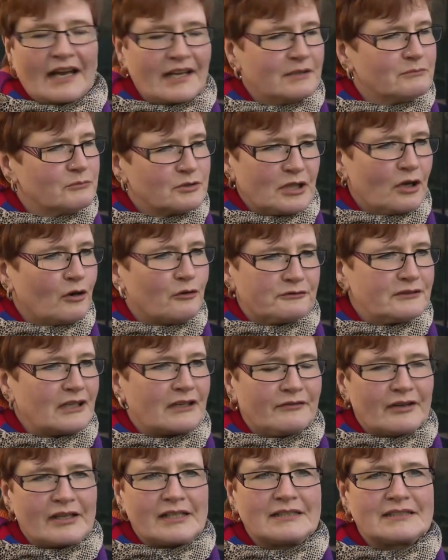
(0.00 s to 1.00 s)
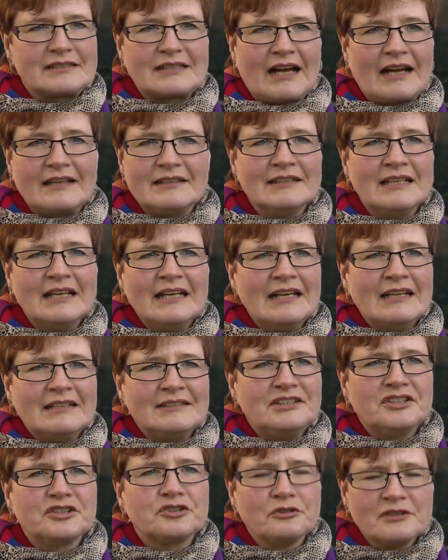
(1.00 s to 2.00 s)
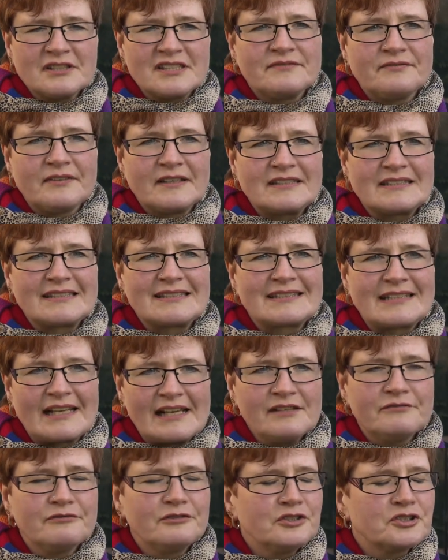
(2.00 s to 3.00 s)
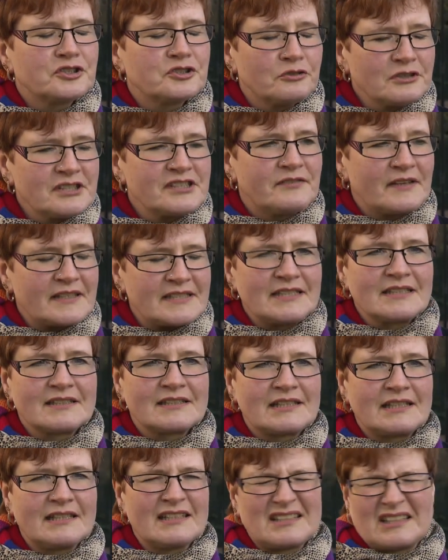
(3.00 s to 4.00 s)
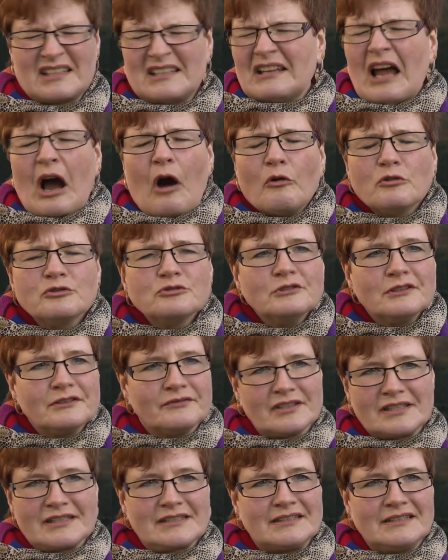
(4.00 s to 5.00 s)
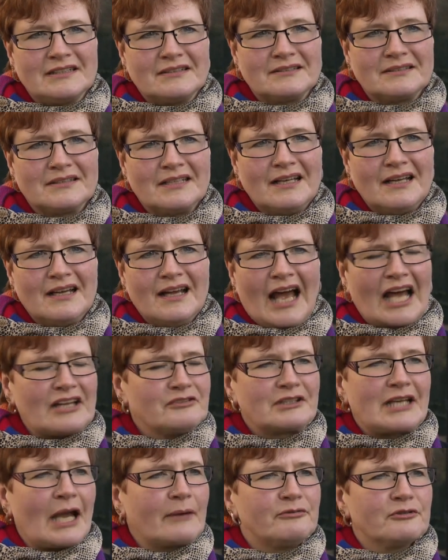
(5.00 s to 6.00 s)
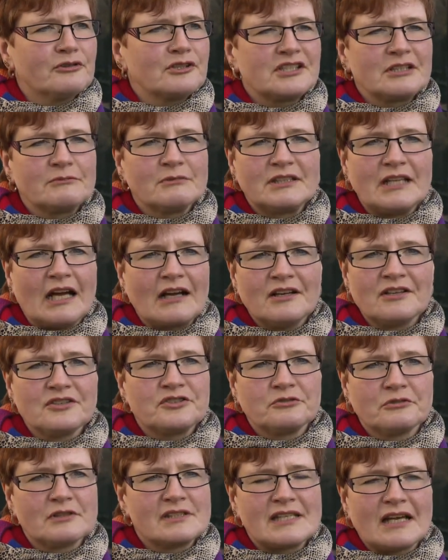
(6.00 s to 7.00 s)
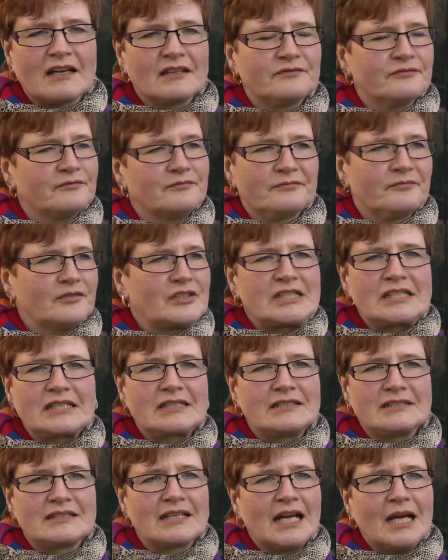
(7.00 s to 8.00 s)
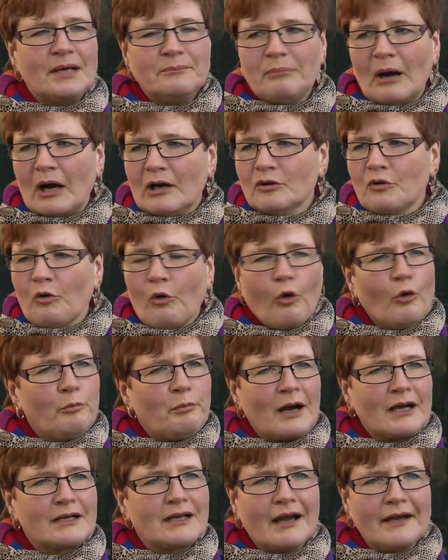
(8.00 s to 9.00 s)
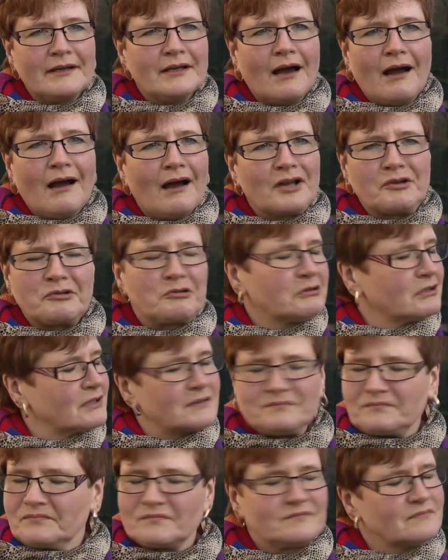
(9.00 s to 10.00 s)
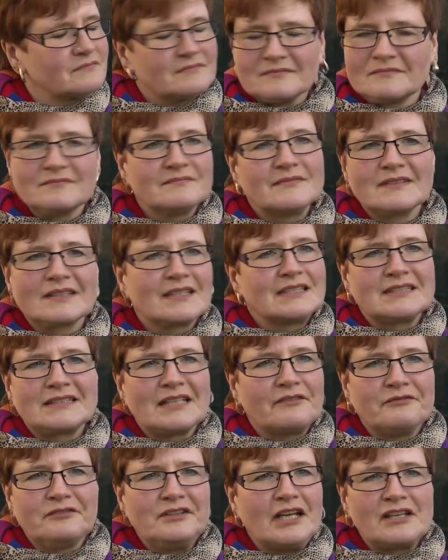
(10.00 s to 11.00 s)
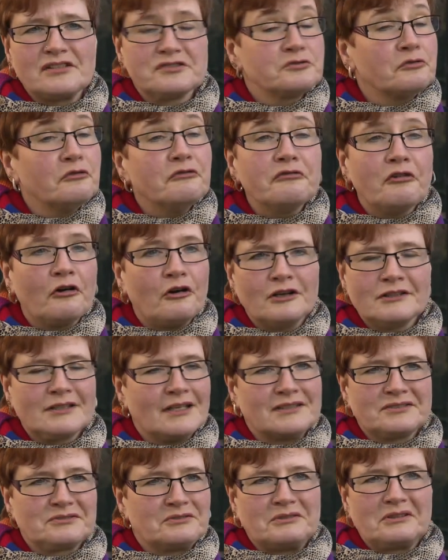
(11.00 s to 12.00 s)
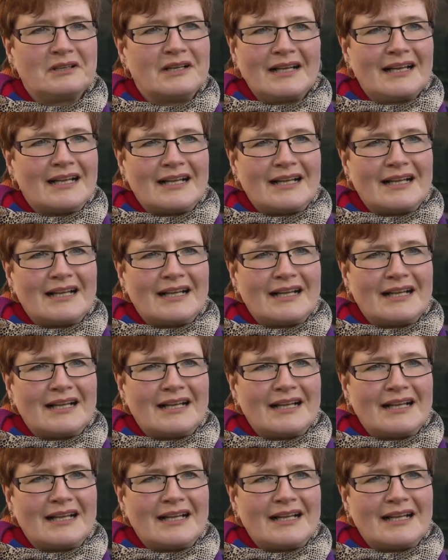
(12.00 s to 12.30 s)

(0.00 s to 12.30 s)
keine Mutter auf der Welt kann die Schutzweste, das Geld für die Schutzweste ihres Kindes in ein Auto investieren. Also ich habe wirklich im Gedanken schon gesagt, weiß ich nicht, Bank, Opa, keine Ahnung, kriegt da wieder sofort. Also